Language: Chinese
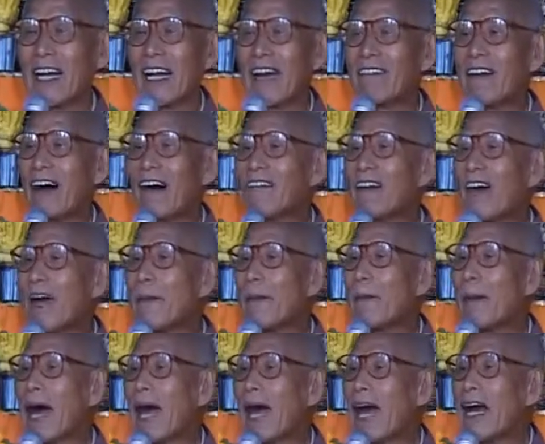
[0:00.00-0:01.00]
来往外
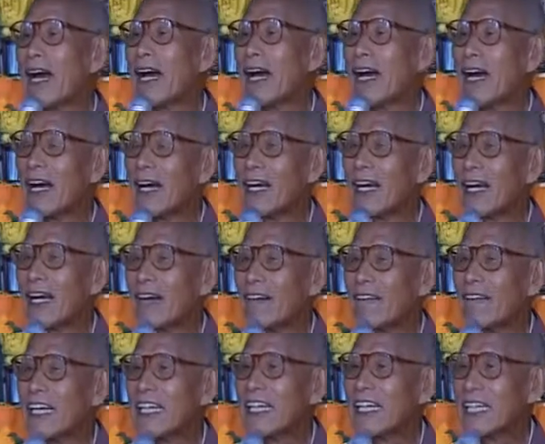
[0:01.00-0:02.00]
卖，
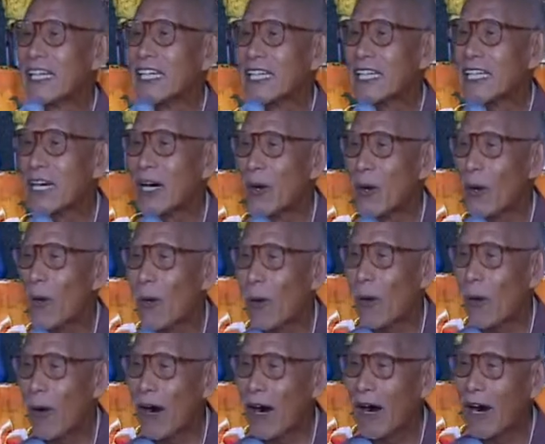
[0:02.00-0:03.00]
维持生
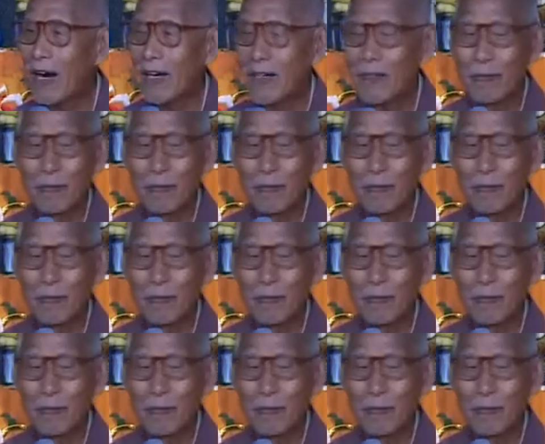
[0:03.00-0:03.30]
活。